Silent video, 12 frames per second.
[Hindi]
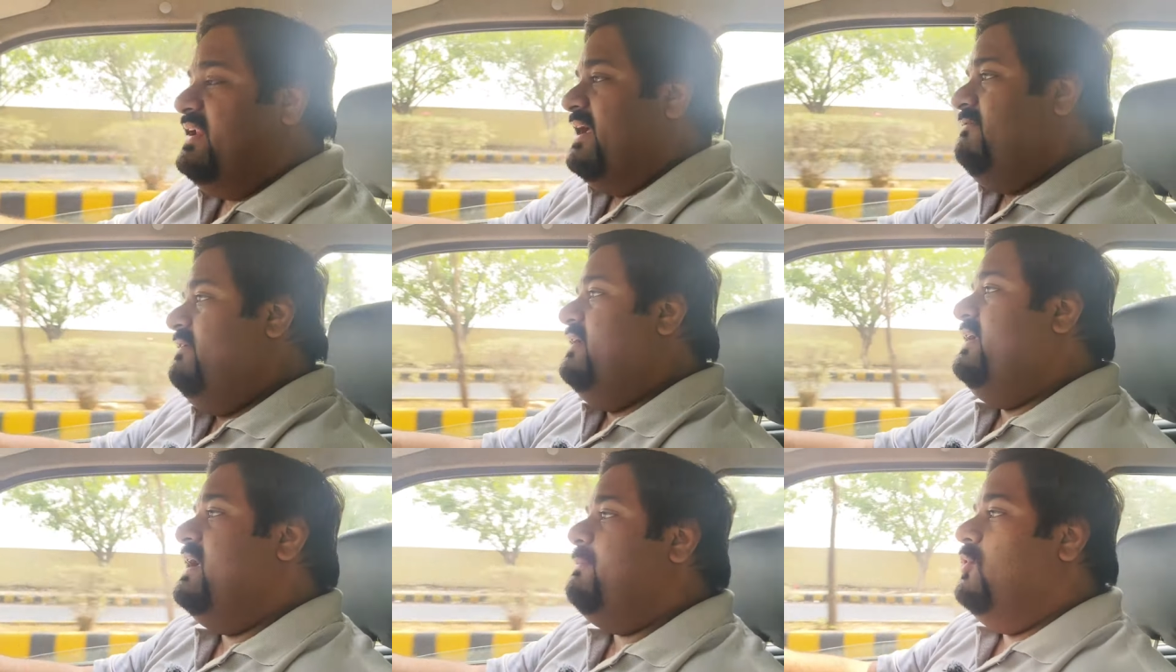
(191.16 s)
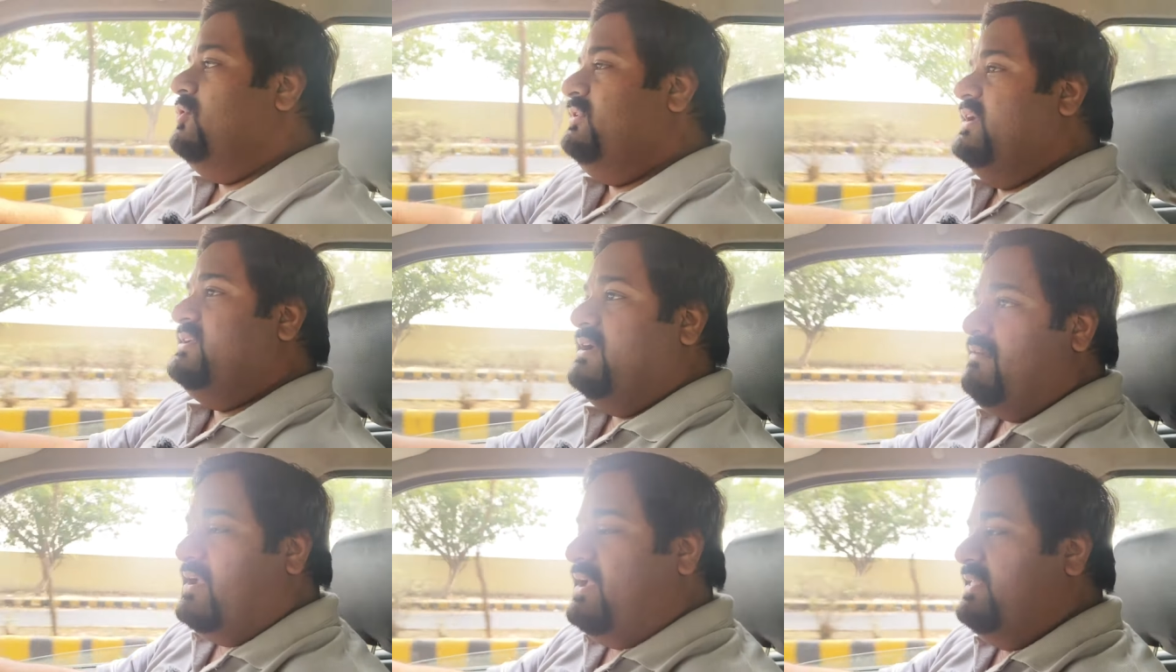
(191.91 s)
ड्राइविंग या बहुत तेज़
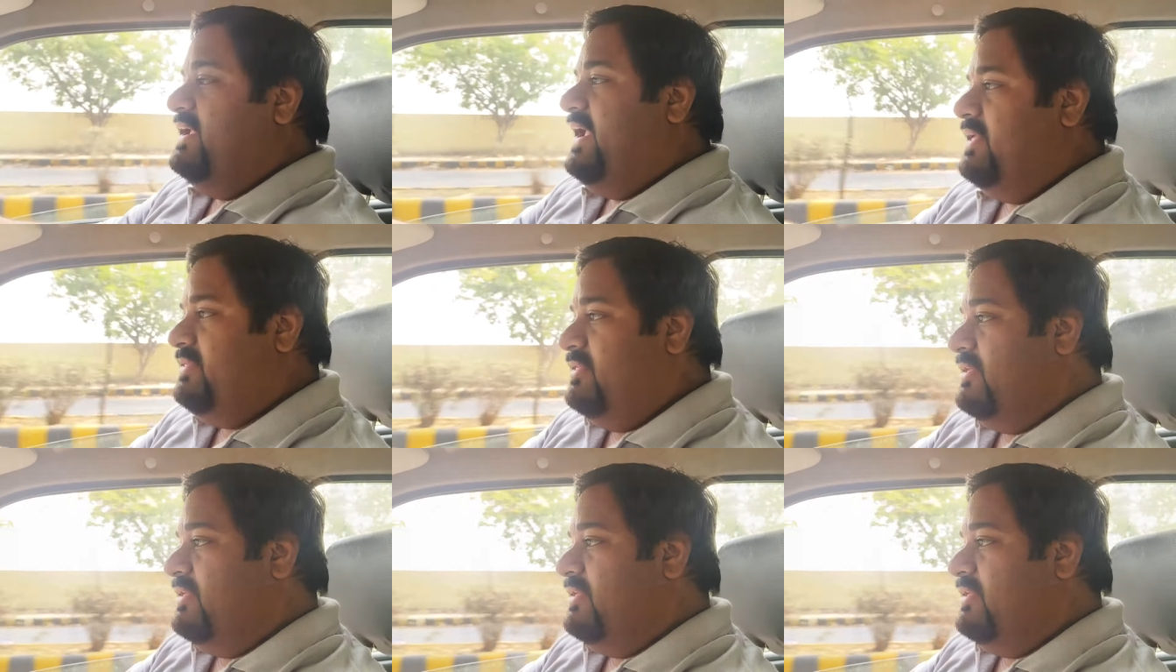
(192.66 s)
हवा के अंदर कैसी